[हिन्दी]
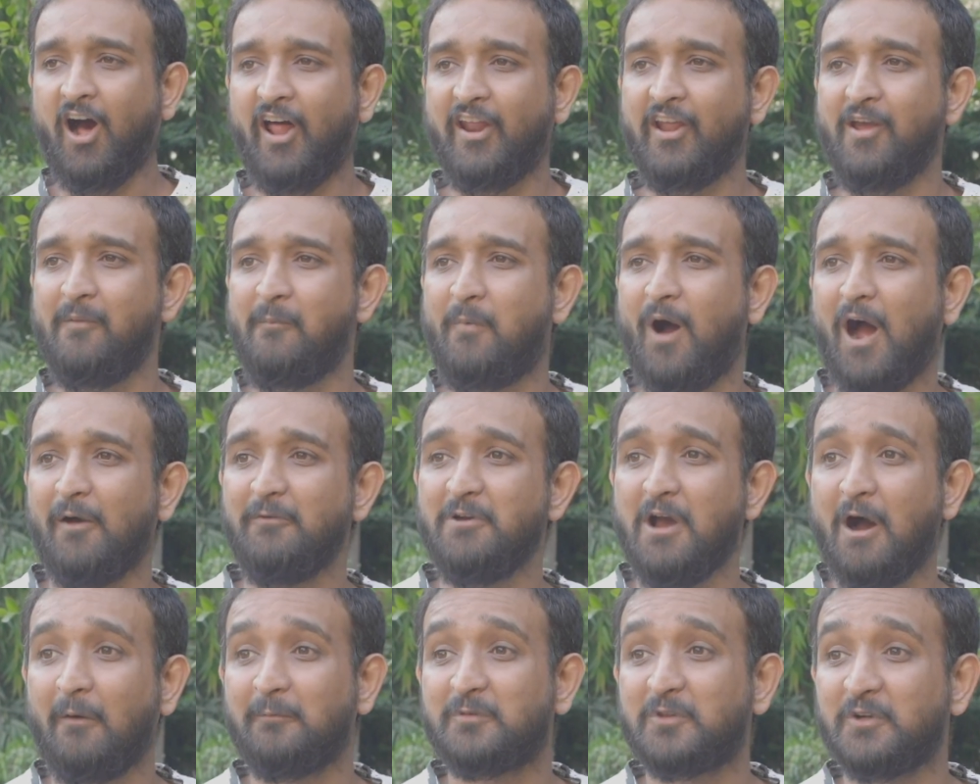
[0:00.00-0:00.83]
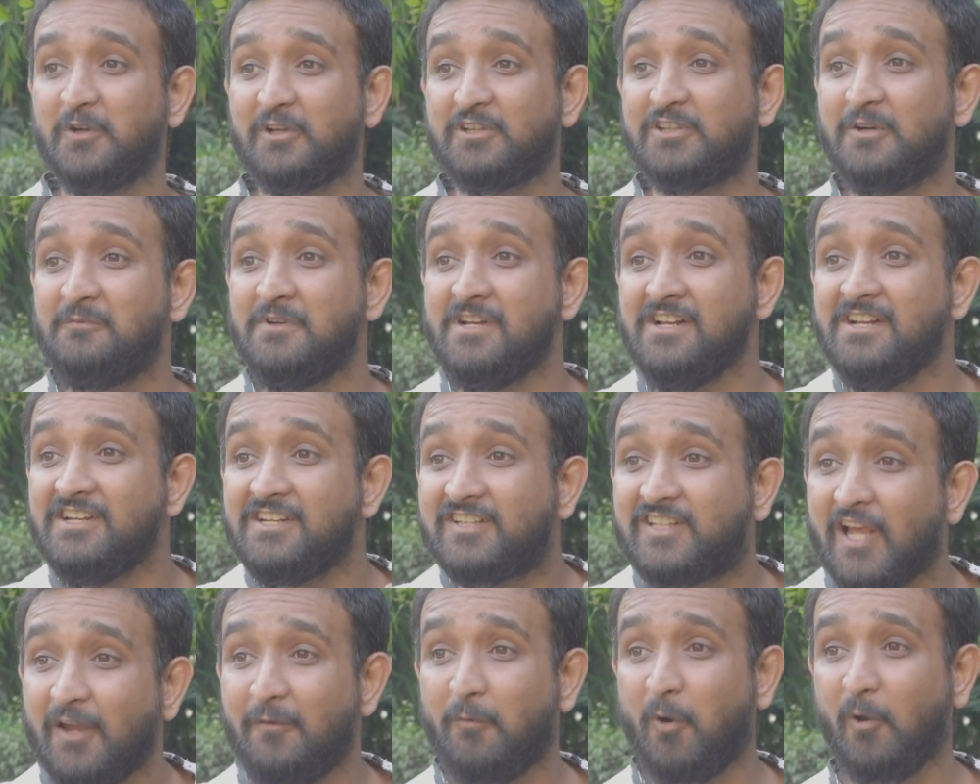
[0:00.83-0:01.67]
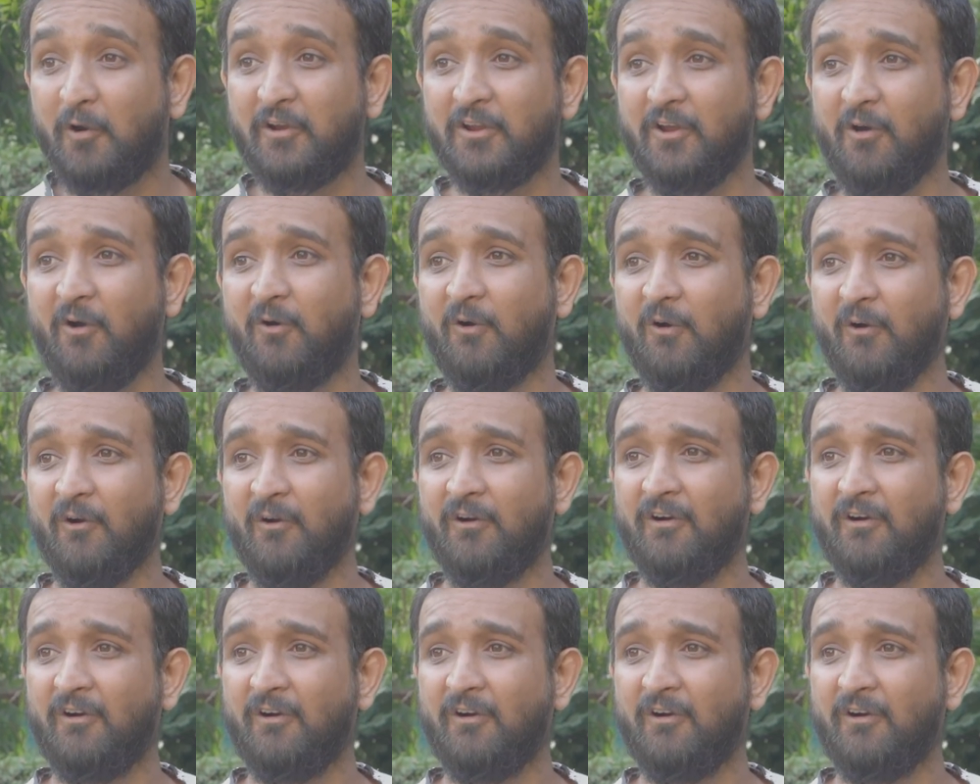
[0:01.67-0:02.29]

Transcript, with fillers: अरे भाभी आप तो एकदम सही बोल रही हो